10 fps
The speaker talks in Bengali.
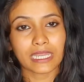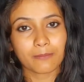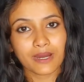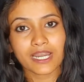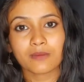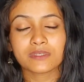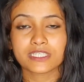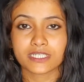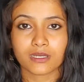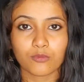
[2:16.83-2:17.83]
এবার আমি
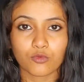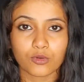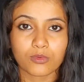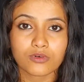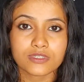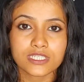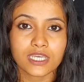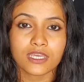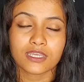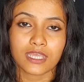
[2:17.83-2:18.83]
যেটা বলবো
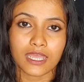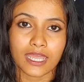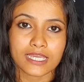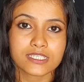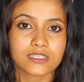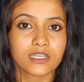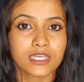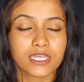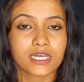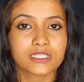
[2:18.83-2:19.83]
যে অ্যাকচুয়ালি
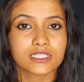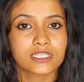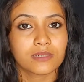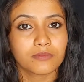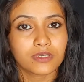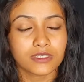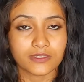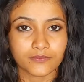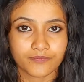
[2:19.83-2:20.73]
হেয়ার সিরাম কী